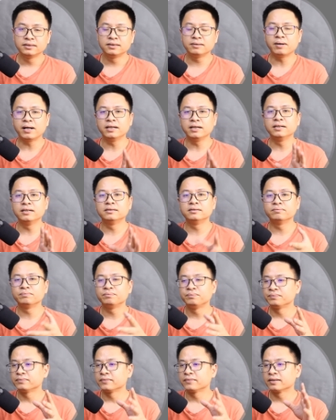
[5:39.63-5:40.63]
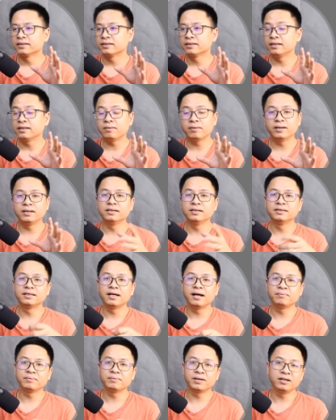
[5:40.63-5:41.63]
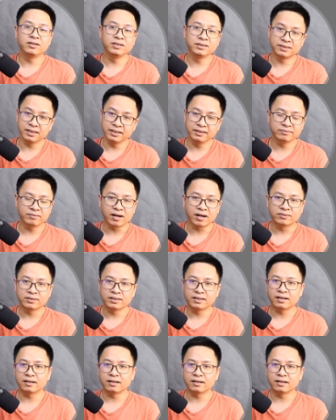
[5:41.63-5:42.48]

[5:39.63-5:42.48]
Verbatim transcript: chứ bạn đừng, tức là bạn đừng thêm cái linh tinh vào.